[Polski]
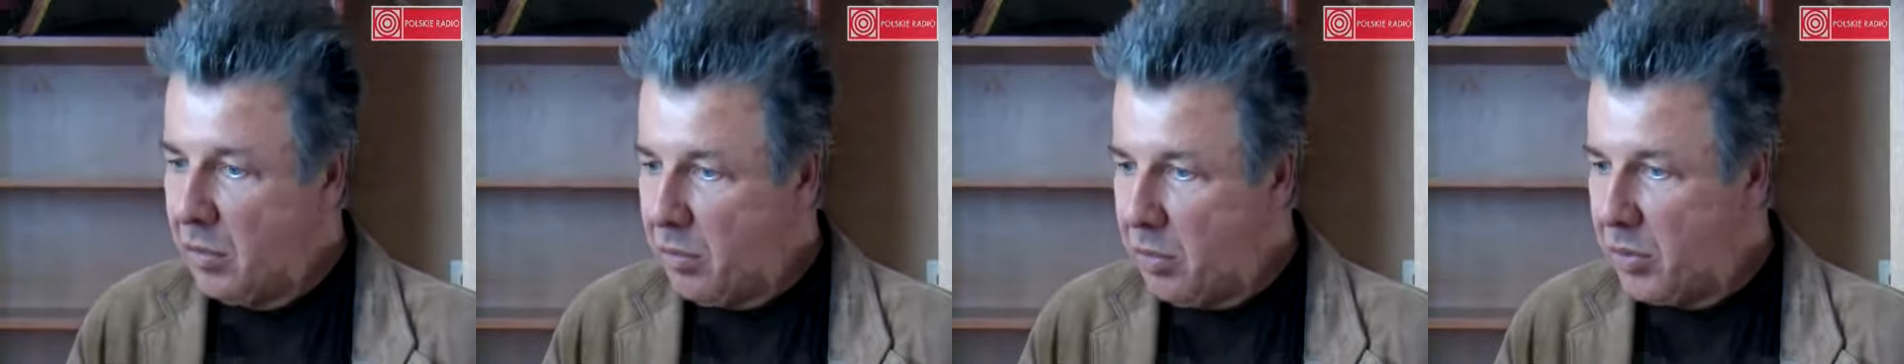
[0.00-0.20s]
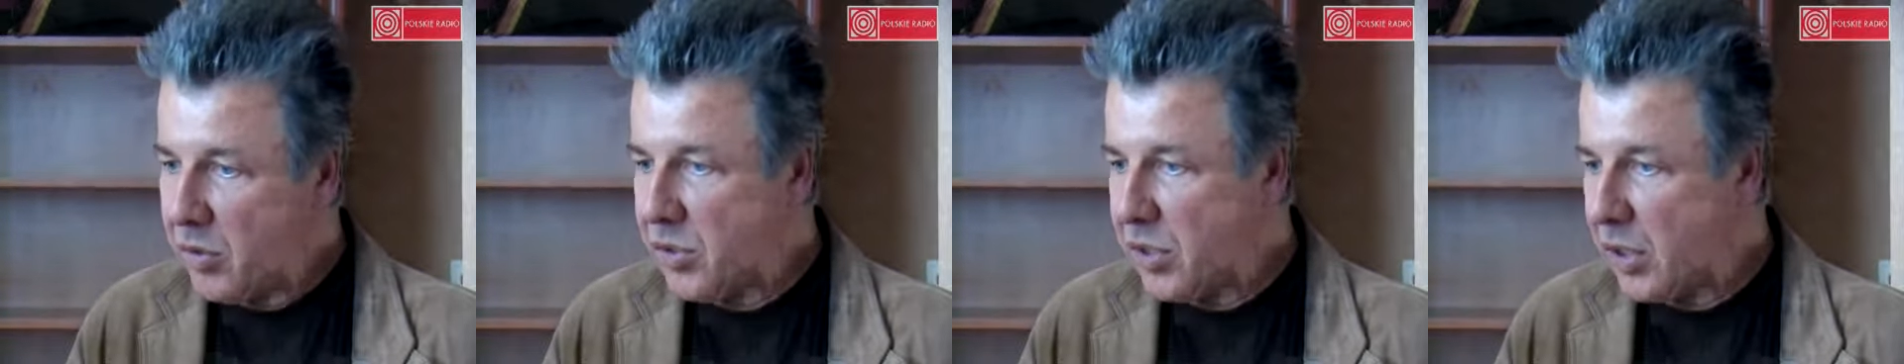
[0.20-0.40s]

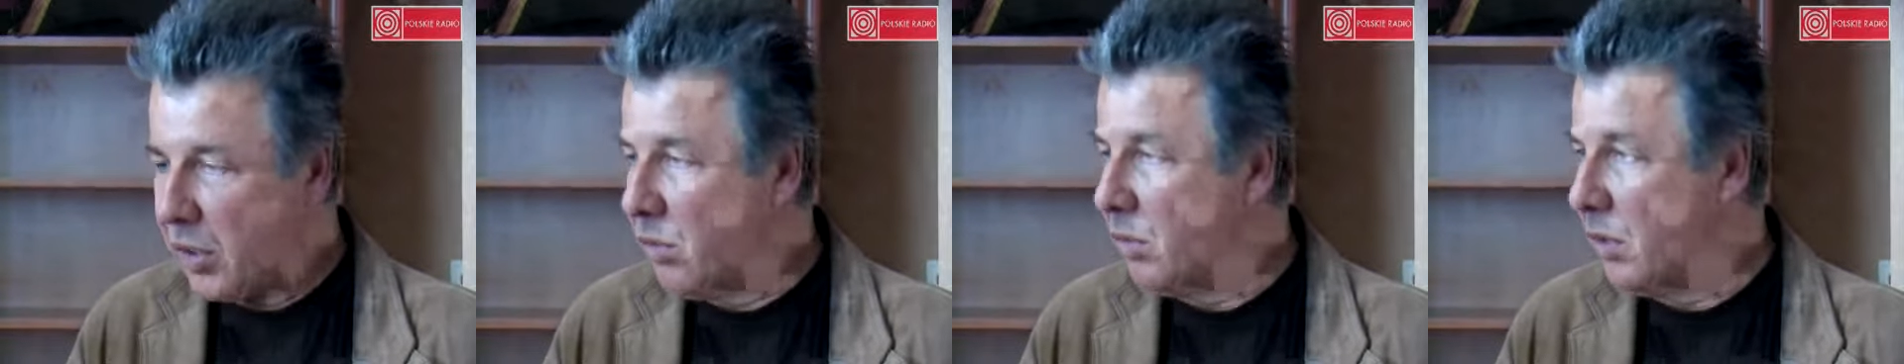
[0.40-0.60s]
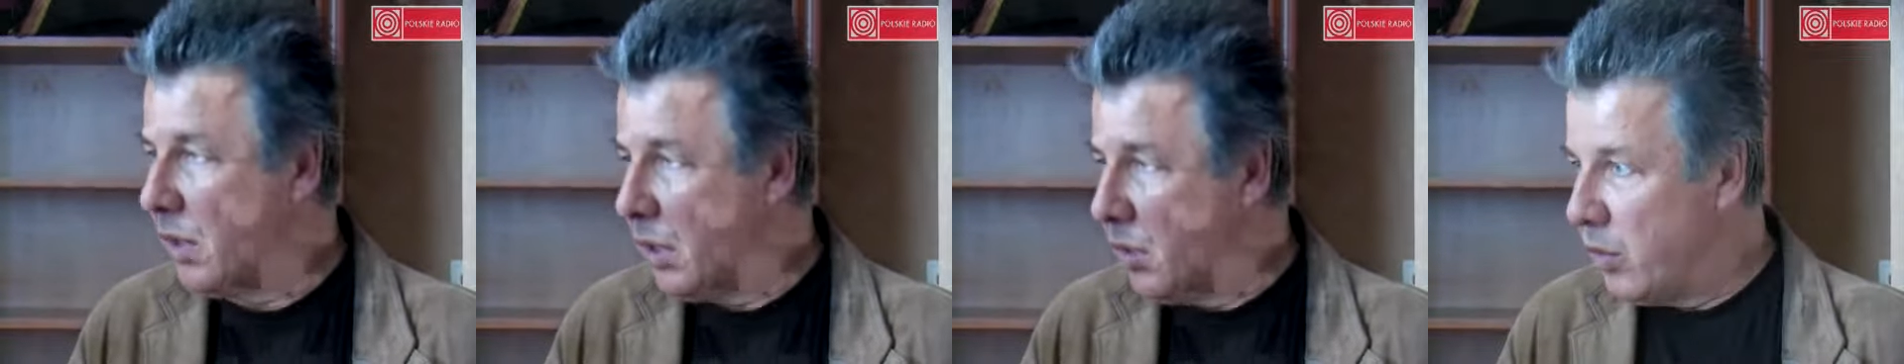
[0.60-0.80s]

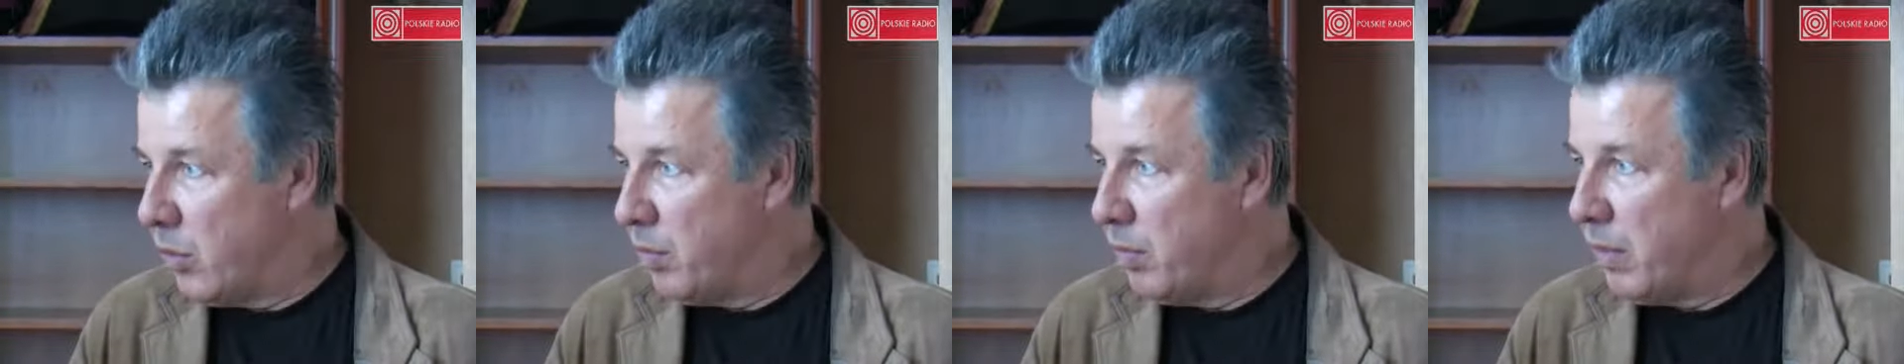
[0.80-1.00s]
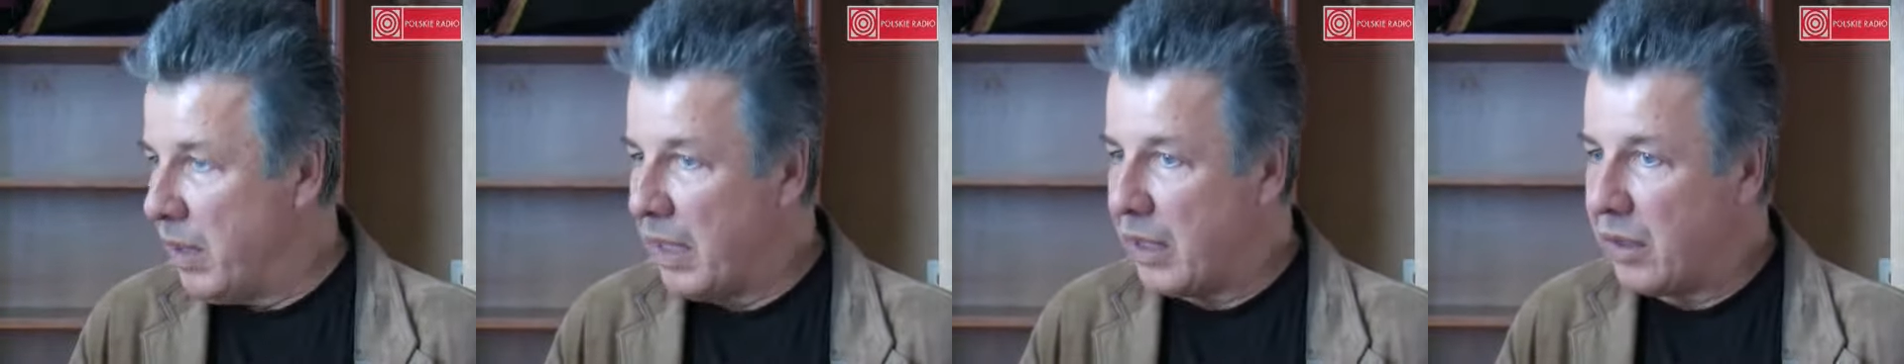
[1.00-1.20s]
poszczególne
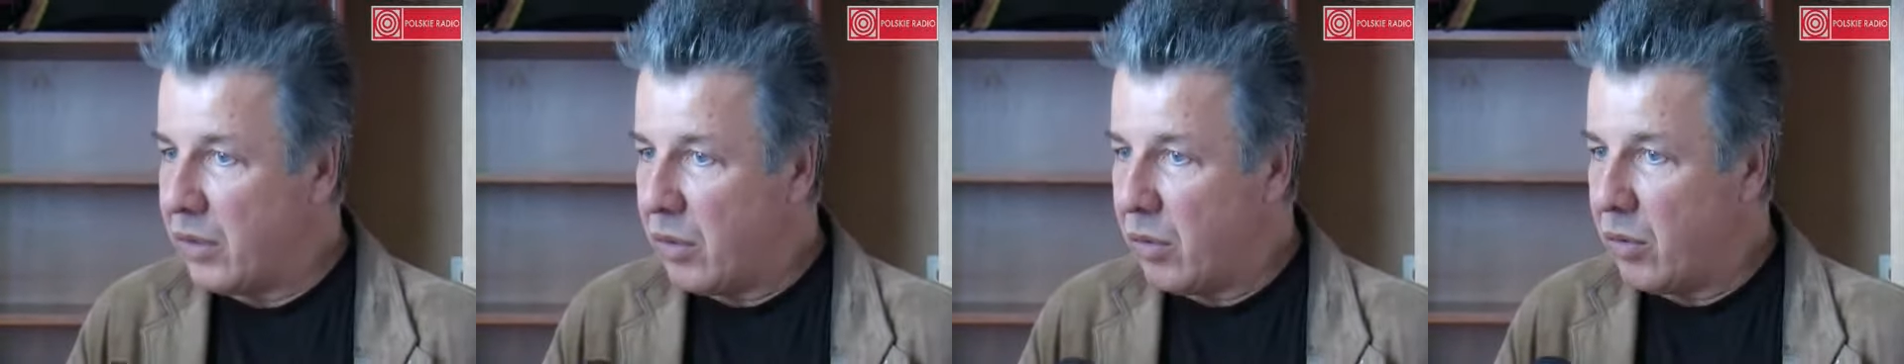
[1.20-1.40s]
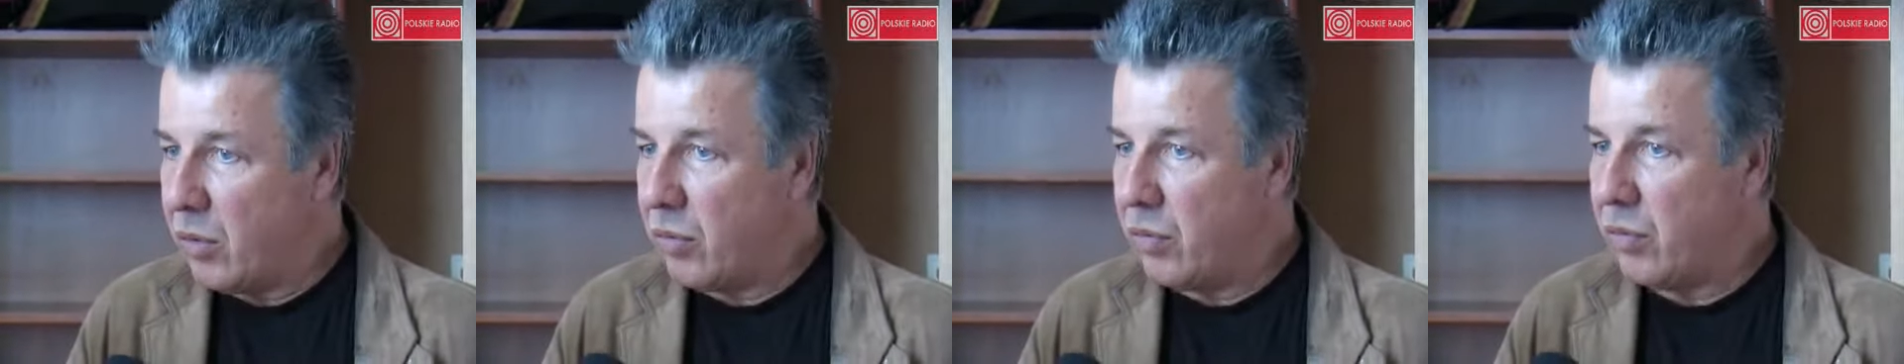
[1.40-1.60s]
grupy
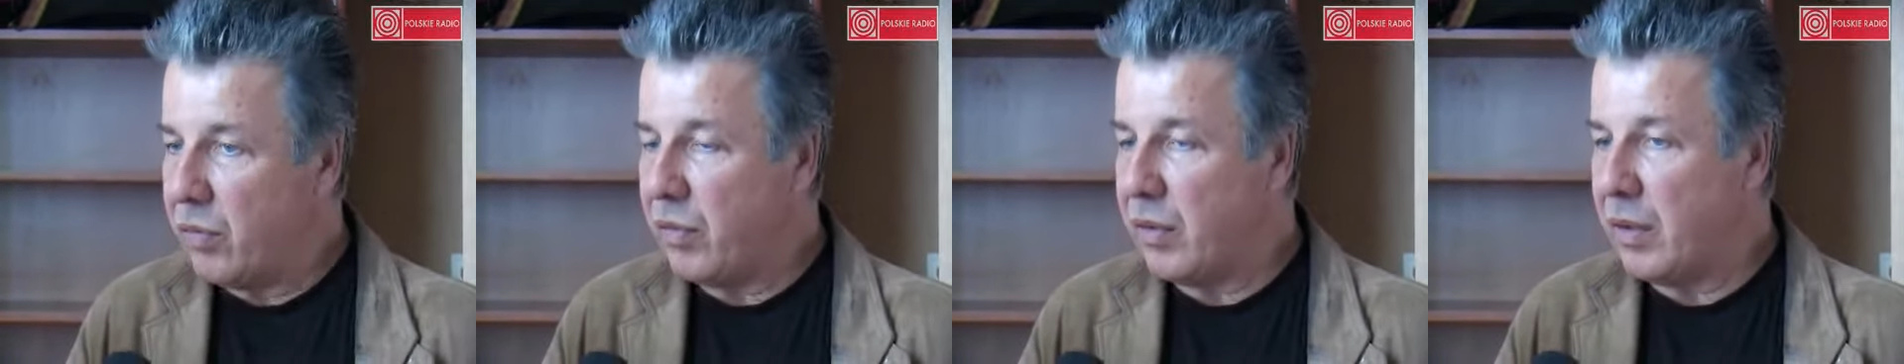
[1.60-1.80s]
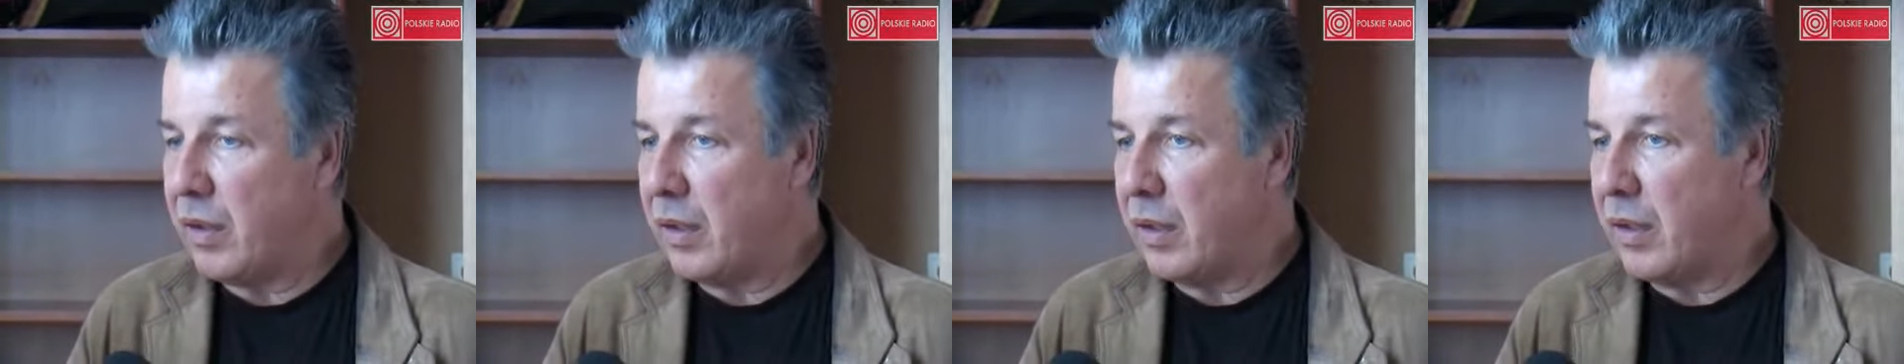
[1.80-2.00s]

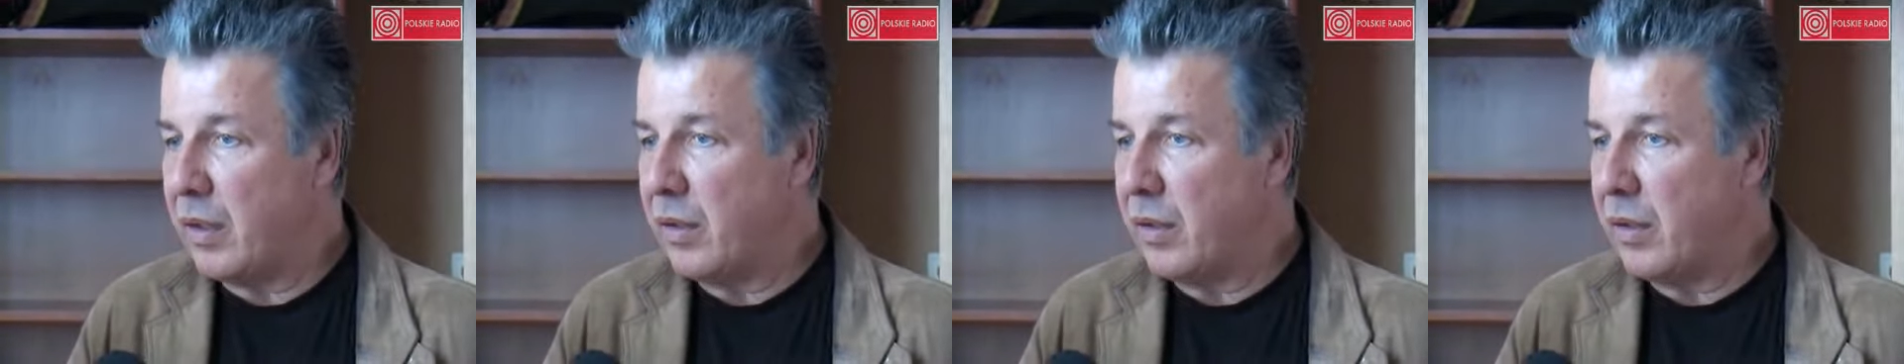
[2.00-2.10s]
aktorów e,